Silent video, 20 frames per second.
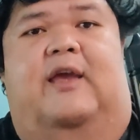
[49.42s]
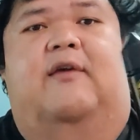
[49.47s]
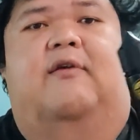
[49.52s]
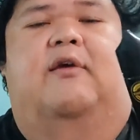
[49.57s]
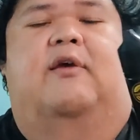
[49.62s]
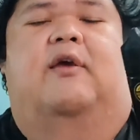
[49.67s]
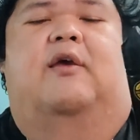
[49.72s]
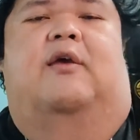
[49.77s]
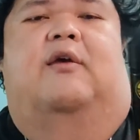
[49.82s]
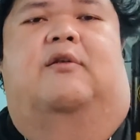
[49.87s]
นะ
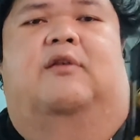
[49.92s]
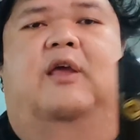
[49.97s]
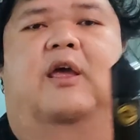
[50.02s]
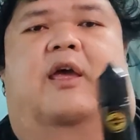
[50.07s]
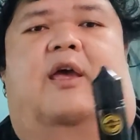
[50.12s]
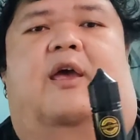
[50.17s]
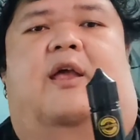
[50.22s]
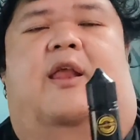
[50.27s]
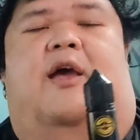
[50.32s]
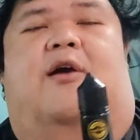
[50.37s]

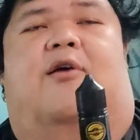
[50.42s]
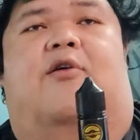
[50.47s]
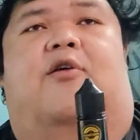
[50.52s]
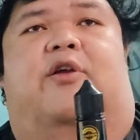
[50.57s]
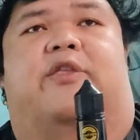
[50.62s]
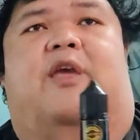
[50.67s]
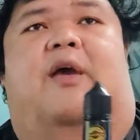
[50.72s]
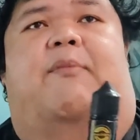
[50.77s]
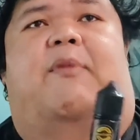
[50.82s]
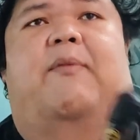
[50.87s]
แล้วเขา
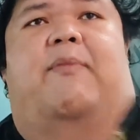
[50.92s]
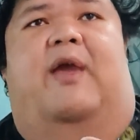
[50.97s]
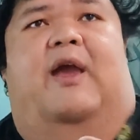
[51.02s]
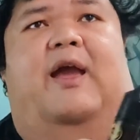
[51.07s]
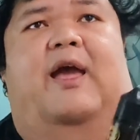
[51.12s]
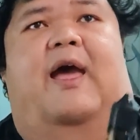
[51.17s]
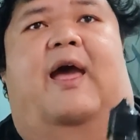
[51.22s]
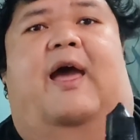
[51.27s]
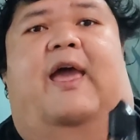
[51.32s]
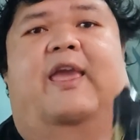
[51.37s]
ก็จะมาแบ่ง
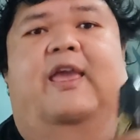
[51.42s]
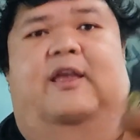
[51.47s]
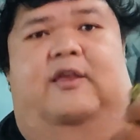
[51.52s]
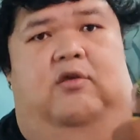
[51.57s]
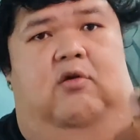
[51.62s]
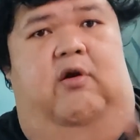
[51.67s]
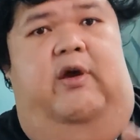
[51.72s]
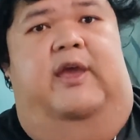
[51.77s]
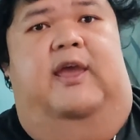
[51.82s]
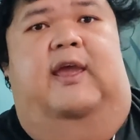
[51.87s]
ขายอีก
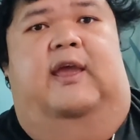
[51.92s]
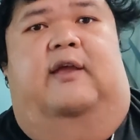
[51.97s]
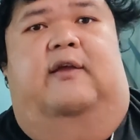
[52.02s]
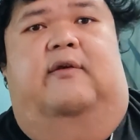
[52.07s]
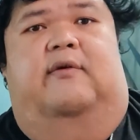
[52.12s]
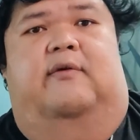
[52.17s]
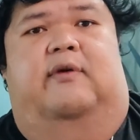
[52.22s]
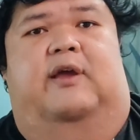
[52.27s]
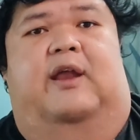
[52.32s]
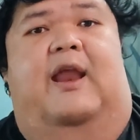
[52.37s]
ย่อยอีก
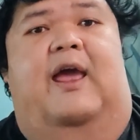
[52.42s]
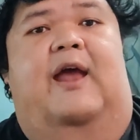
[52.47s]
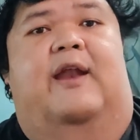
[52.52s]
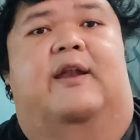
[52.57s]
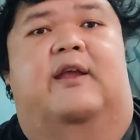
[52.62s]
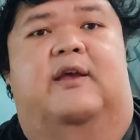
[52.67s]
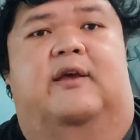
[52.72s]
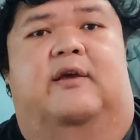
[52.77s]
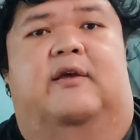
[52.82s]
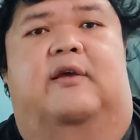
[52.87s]
ขนาด
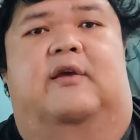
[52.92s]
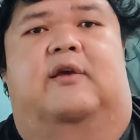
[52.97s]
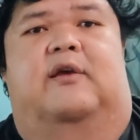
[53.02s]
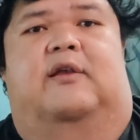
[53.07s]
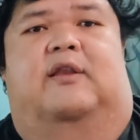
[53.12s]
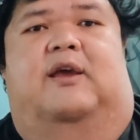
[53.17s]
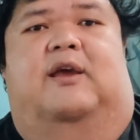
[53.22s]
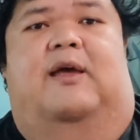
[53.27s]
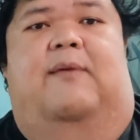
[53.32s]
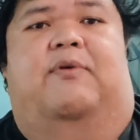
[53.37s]
หนึ่ง
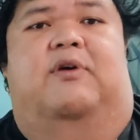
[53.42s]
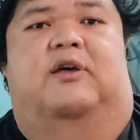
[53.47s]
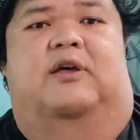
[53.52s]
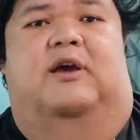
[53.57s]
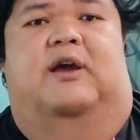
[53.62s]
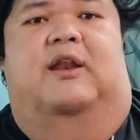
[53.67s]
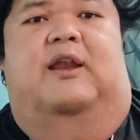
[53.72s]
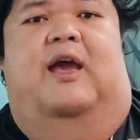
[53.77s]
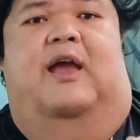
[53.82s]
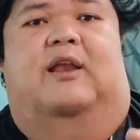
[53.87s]
นะครับคือ
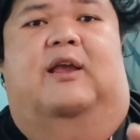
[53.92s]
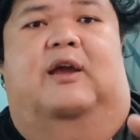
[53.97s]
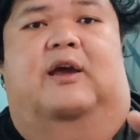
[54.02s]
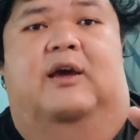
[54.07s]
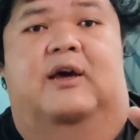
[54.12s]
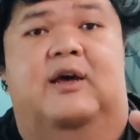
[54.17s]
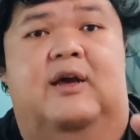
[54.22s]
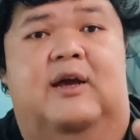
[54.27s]
ขนาดค